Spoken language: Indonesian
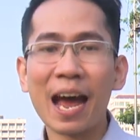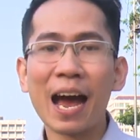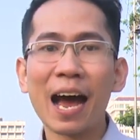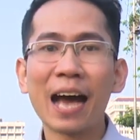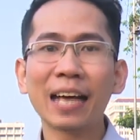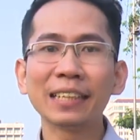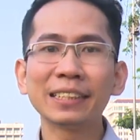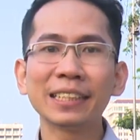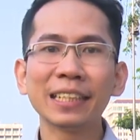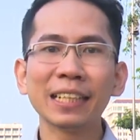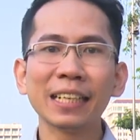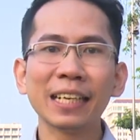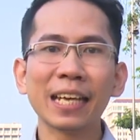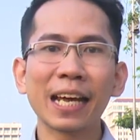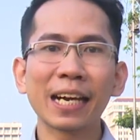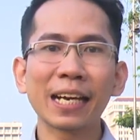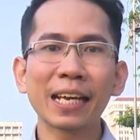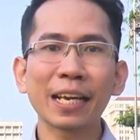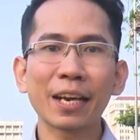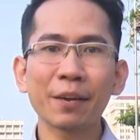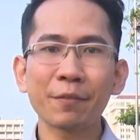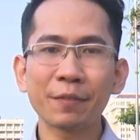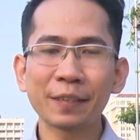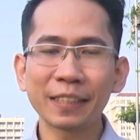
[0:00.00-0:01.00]
Hasil
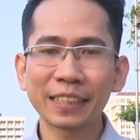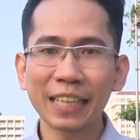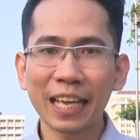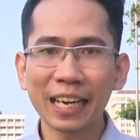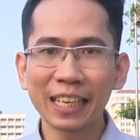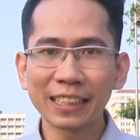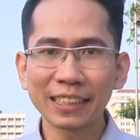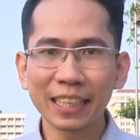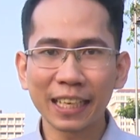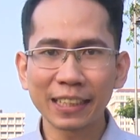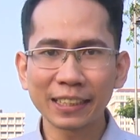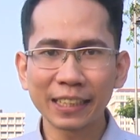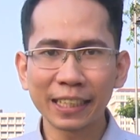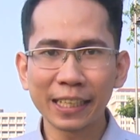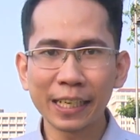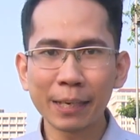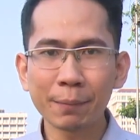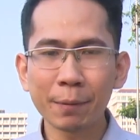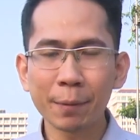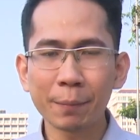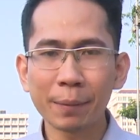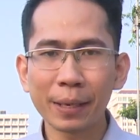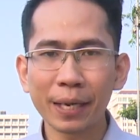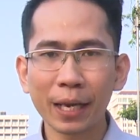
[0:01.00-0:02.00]
dari revitalisasi
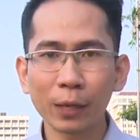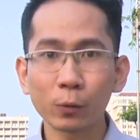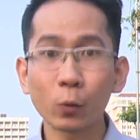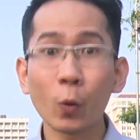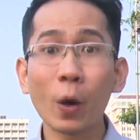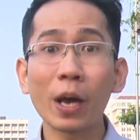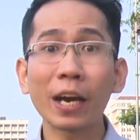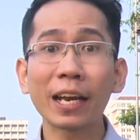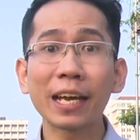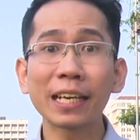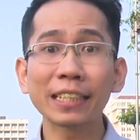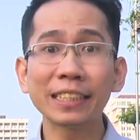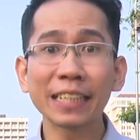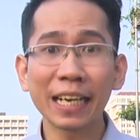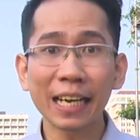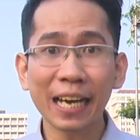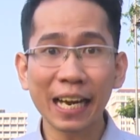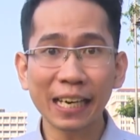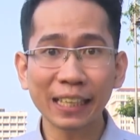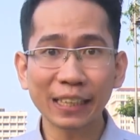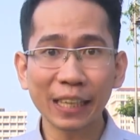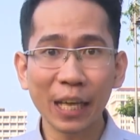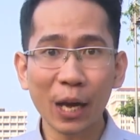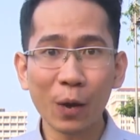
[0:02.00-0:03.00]
ini memikat warga
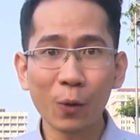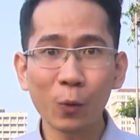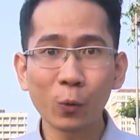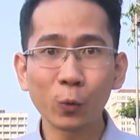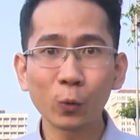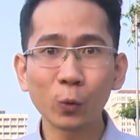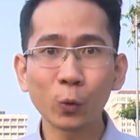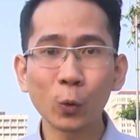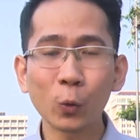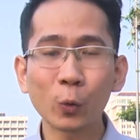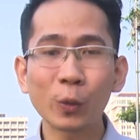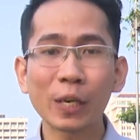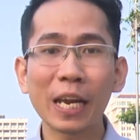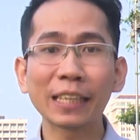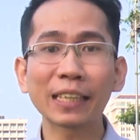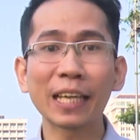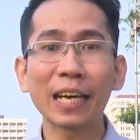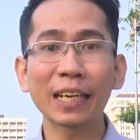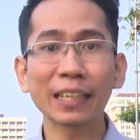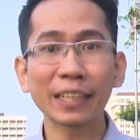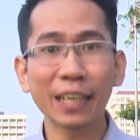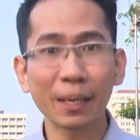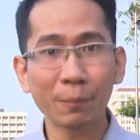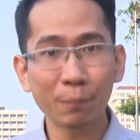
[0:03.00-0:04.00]
Jakarta untuk
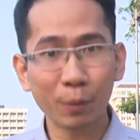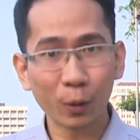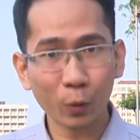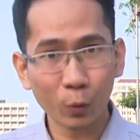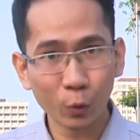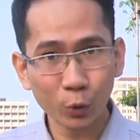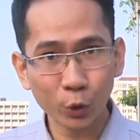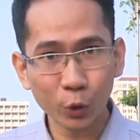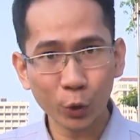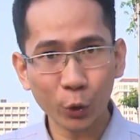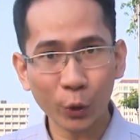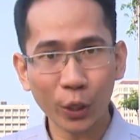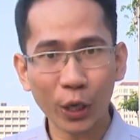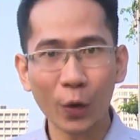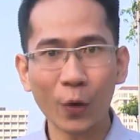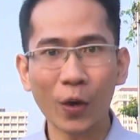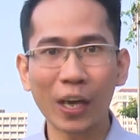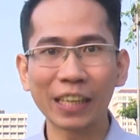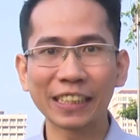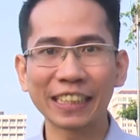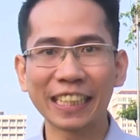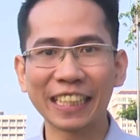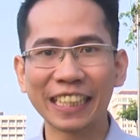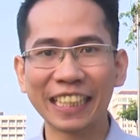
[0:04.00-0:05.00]
datang dan berkunjung ke
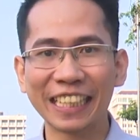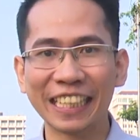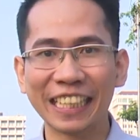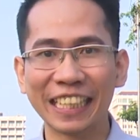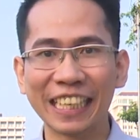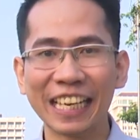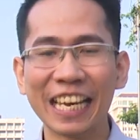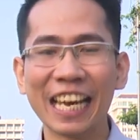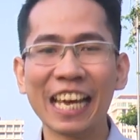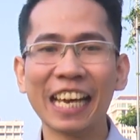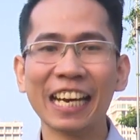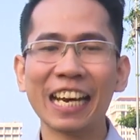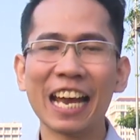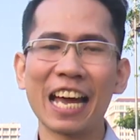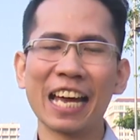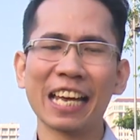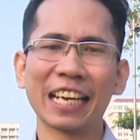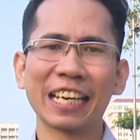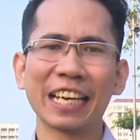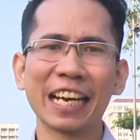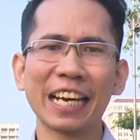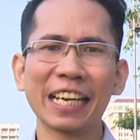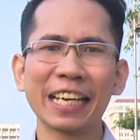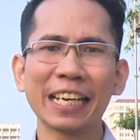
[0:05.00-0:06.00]
lokasi ini. Nah,
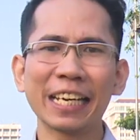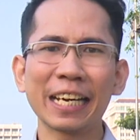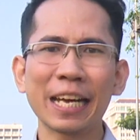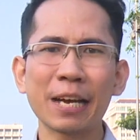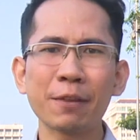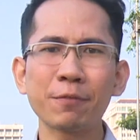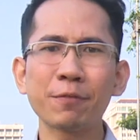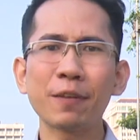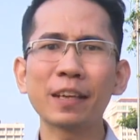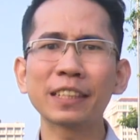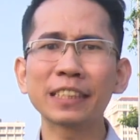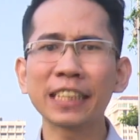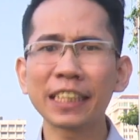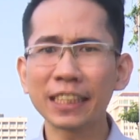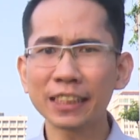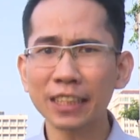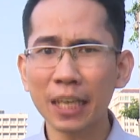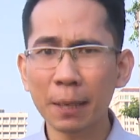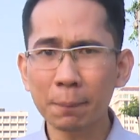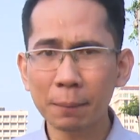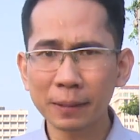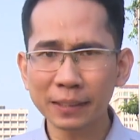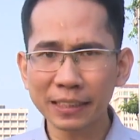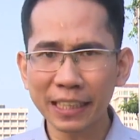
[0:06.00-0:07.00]
kira-kira fasilitas
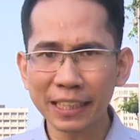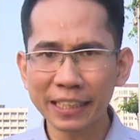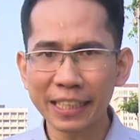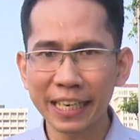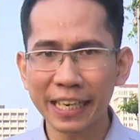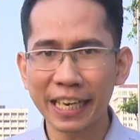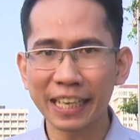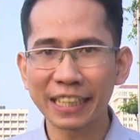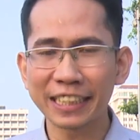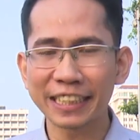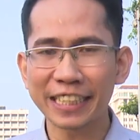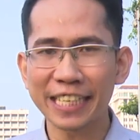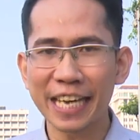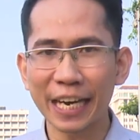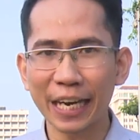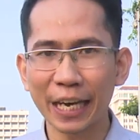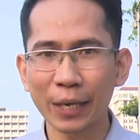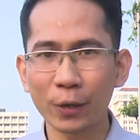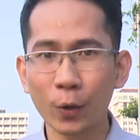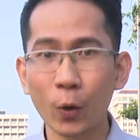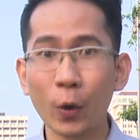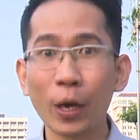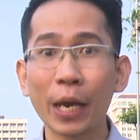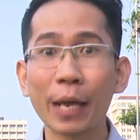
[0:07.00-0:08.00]
apa saja yang
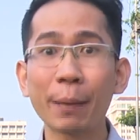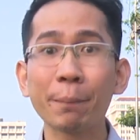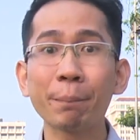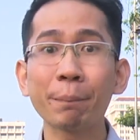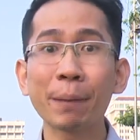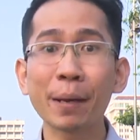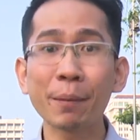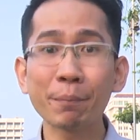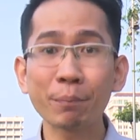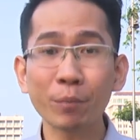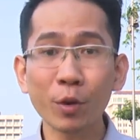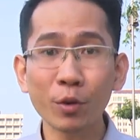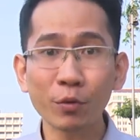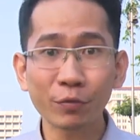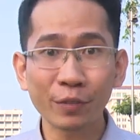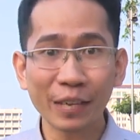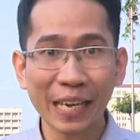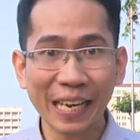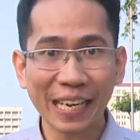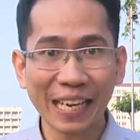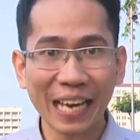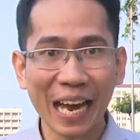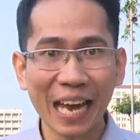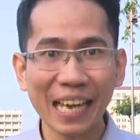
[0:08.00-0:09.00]
disediakan oleh Pemprov
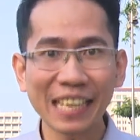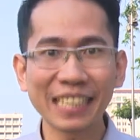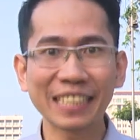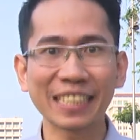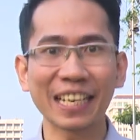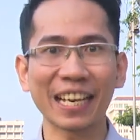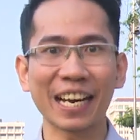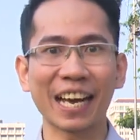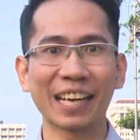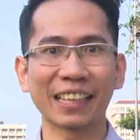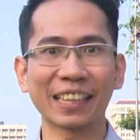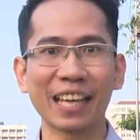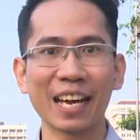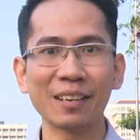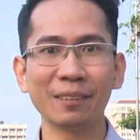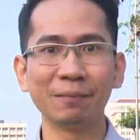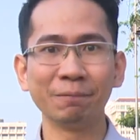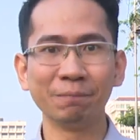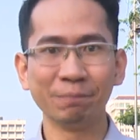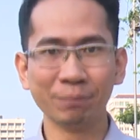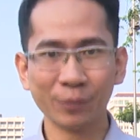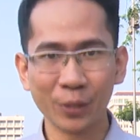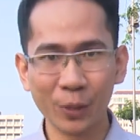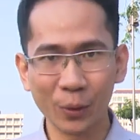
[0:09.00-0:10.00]
DKI Jakarta?
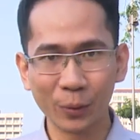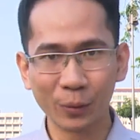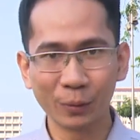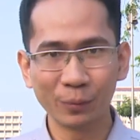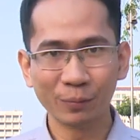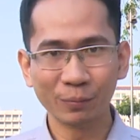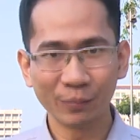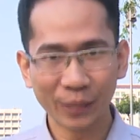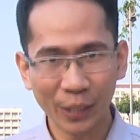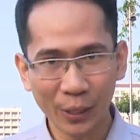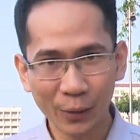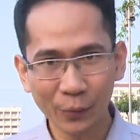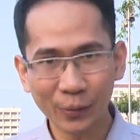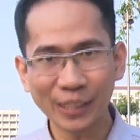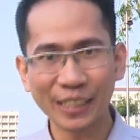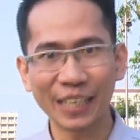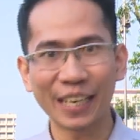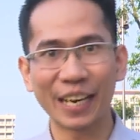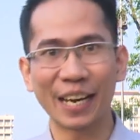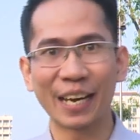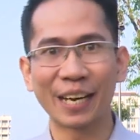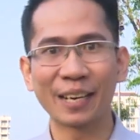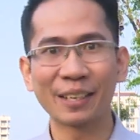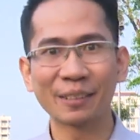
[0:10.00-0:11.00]
Yuk, ikuti
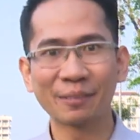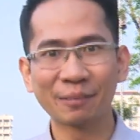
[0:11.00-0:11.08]
saya.